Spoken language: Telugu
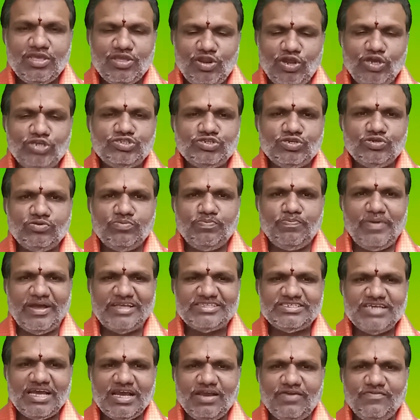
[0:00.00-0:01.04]
ఈరోజు
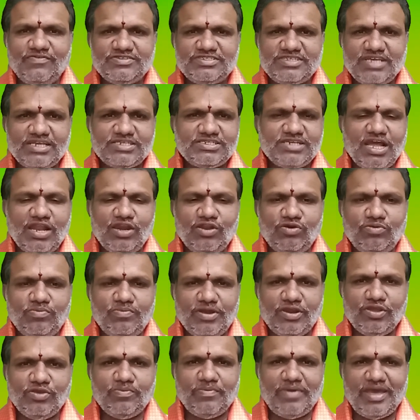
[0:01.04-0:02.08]
పంచాంగ విశేషాలు
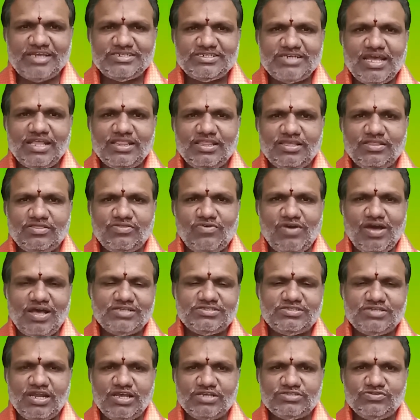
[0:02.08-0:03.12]
మరియు మేషాది
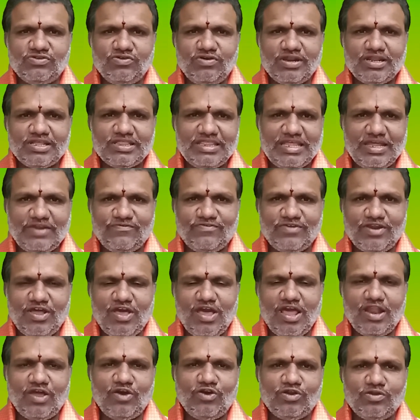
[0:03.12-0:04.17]
ద్వాసరాశుల వారికి దినఫలం
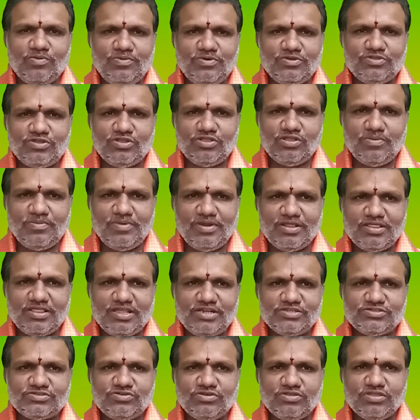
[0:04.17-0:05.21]
ఎలా ఉండబోతుందో మనం
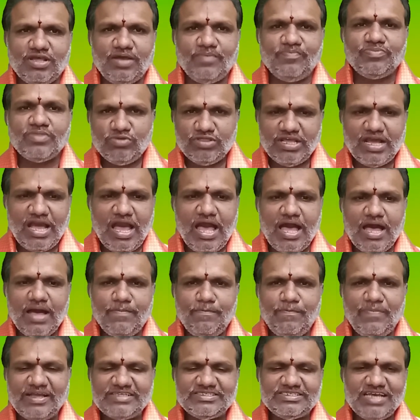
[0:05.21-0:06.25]
తెలుసుకుందాం ముందుగా
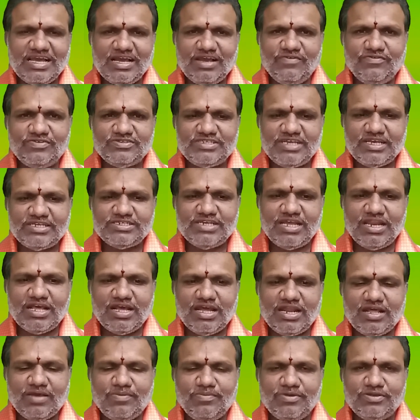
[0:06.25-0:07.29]
పంచాంగ విశేషాలు
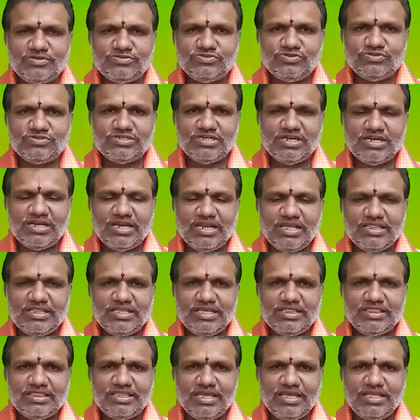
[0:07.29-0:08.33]
కనుక మనం చూసినట్లయితే
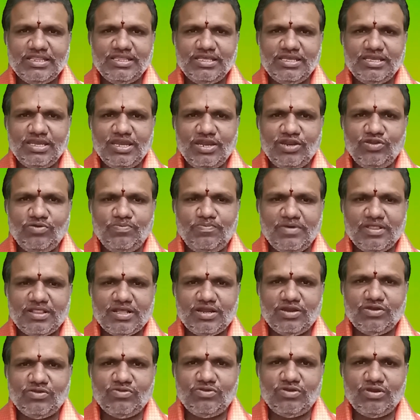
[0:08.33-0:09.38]
తేదీ ఏడు
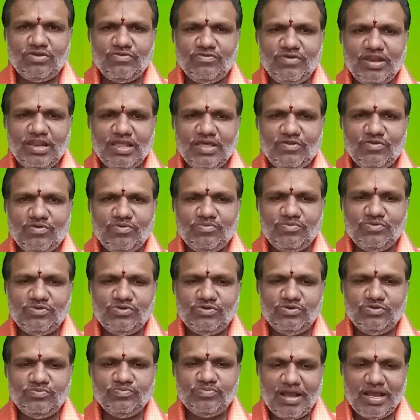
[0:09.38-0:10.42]
పదకొండు రెండు వేల ఇరవై
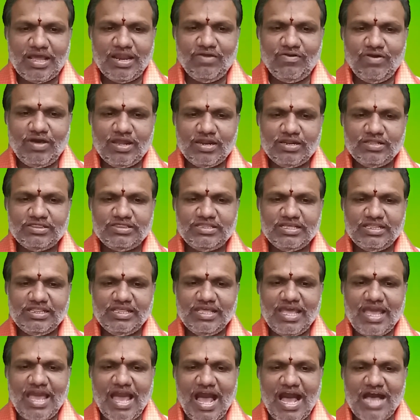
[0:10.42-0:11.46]
మూడు మంగళవారం
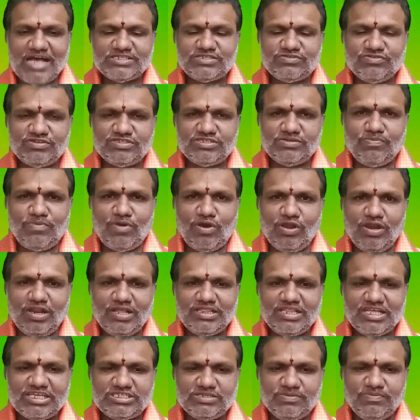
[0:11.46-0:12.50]
తిది ఆశ్వేజ బహుళ
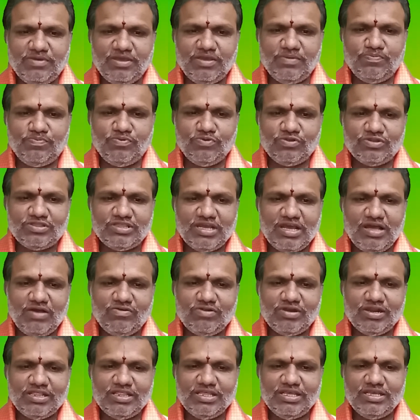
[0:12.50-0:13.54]
దశమి పూర్తిగా
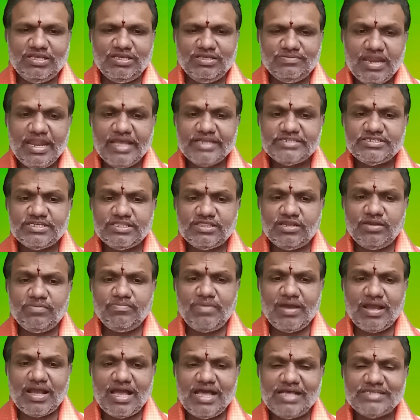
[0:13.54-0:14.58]
ఉన్నది నక్షత్రం
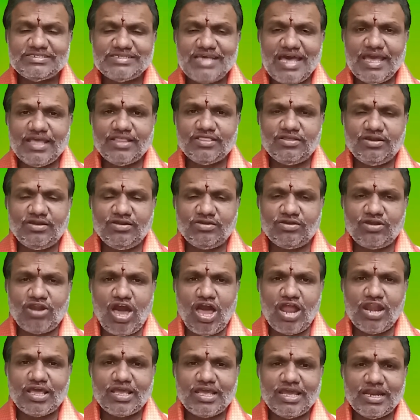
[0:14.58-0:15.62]
మక సాయంత్రం
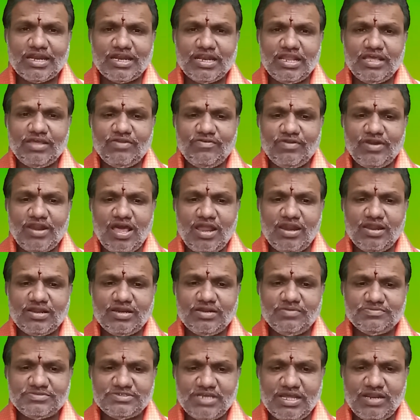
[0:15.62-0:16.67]
నాలుగు గంటల ఇరవై నాలుగు
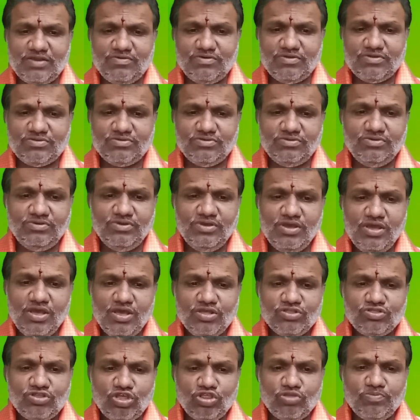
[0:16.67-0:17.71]
నిమిషాల వరకు
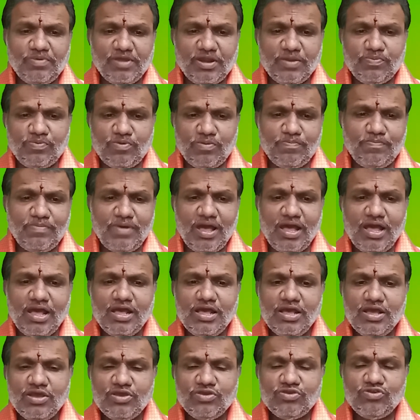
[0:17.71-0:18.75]
తదుపరి పుబ్బ
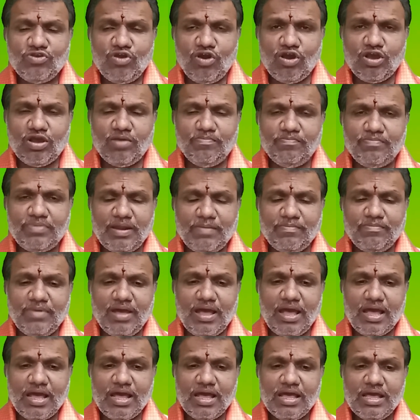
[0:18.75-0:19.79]
యోగం బ్రహ్మ
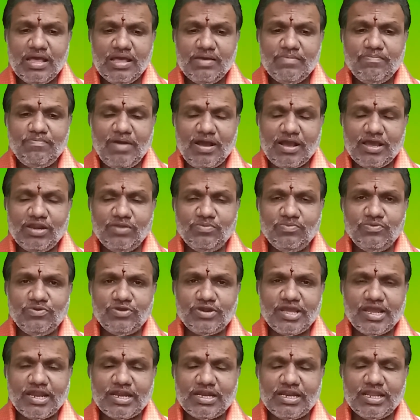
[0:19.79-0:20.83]
పగలు
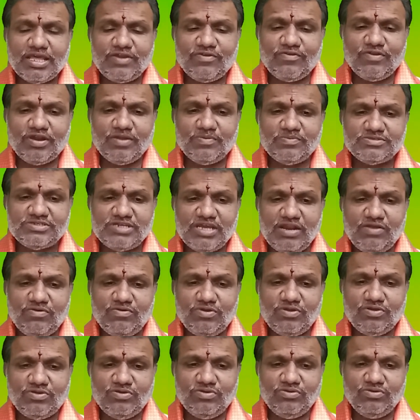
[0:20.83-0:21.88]
మూడు గంటల ఇరవై నిమిషాల
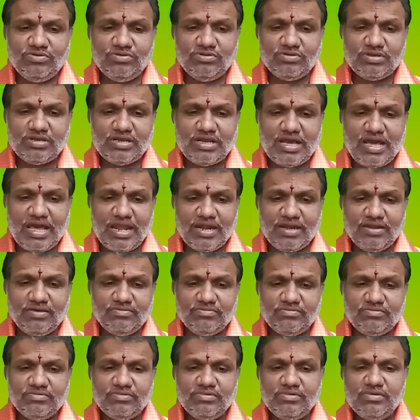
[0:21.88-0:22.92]
వరకు
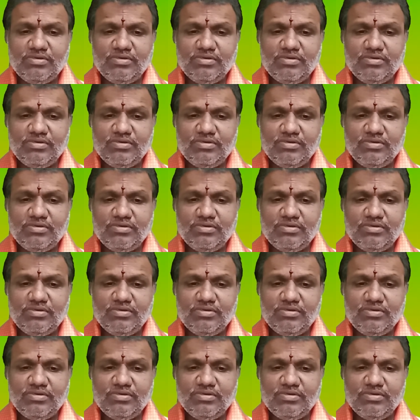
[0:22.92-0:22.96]
కరణం